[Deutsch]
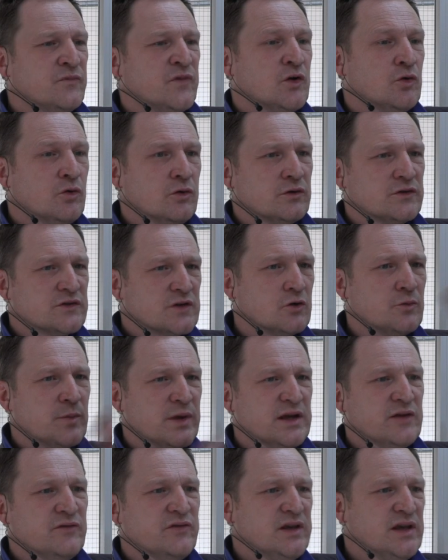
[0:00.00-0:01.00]
Wir gucken uns auch
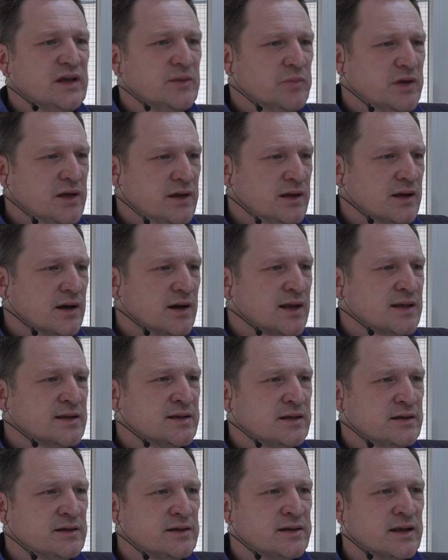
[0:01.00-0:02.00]
mal den
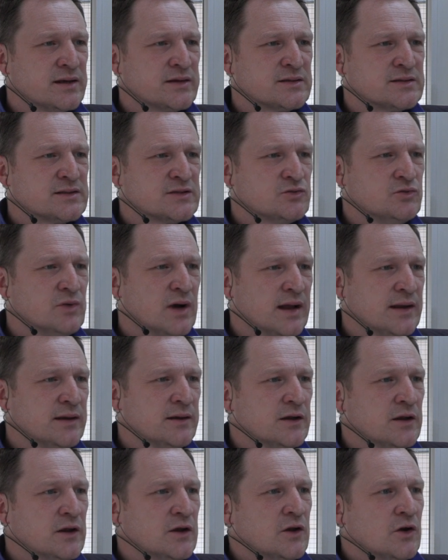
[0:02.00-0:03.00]
Wikipedia-Artikel dazu
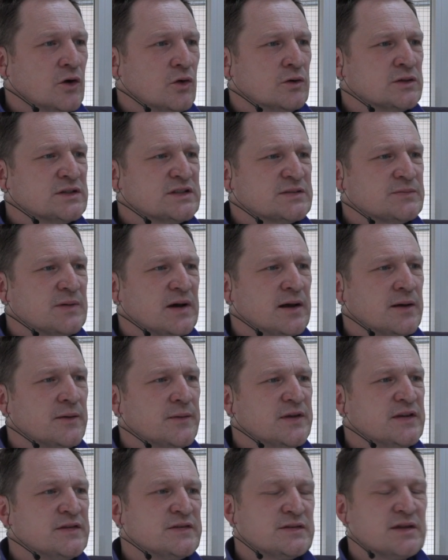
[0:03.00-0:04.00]
an. Und
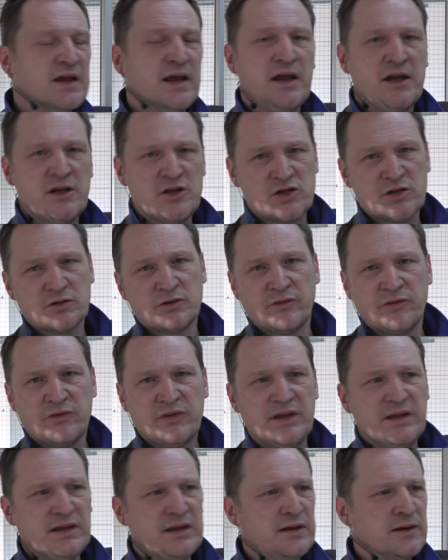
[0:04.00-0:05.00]
zwar ist Engine of
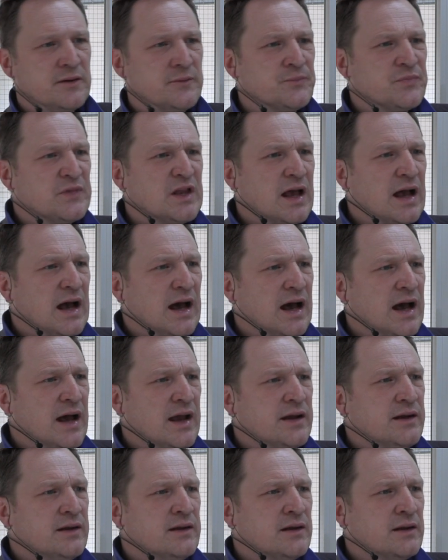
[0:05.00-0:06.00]
the Year
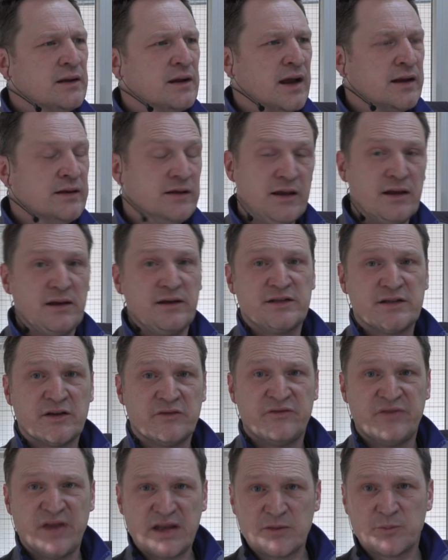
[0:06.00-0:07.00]
ein, ein
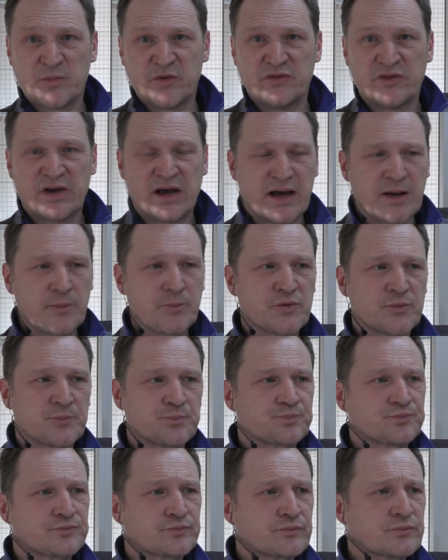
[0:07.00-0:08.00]
jährlicher Wettbewerb,
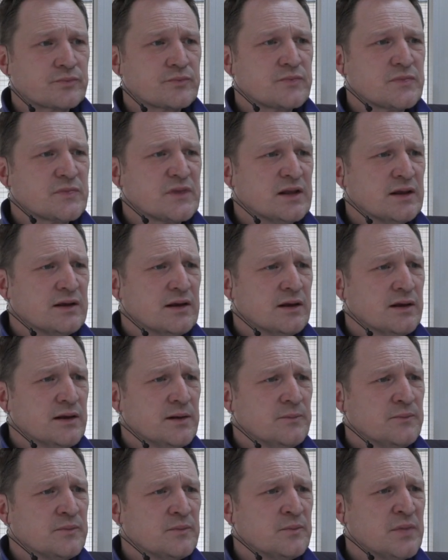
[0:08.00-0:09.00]

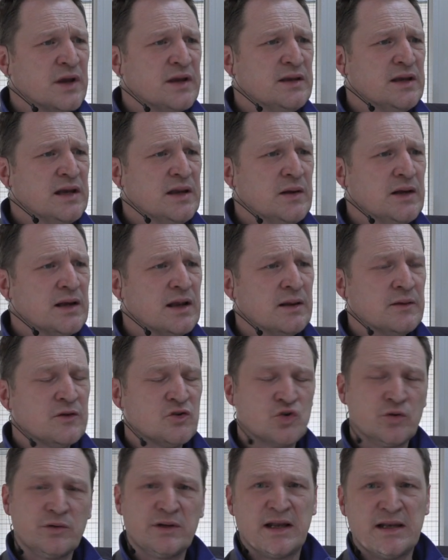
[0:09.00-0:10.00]
ähm, bei dem
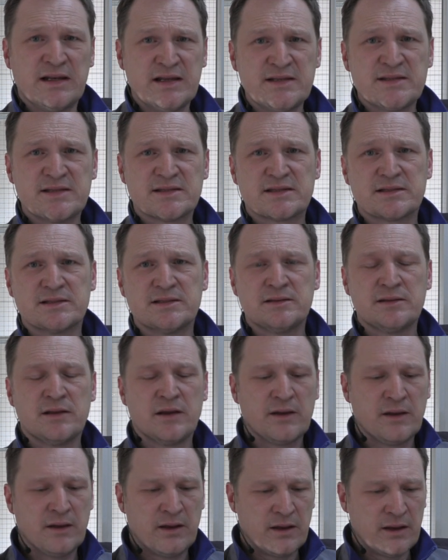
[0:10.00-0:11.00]
Journalisten
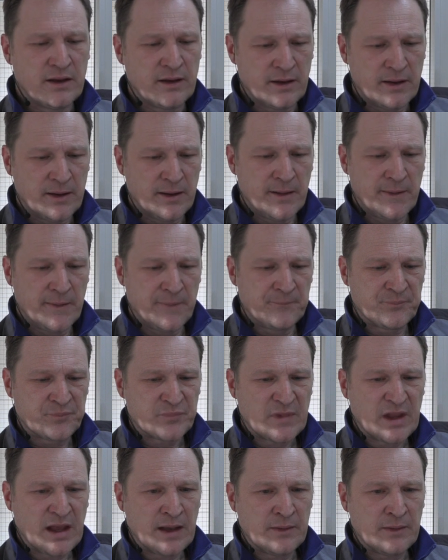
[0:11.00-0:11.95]
ähm,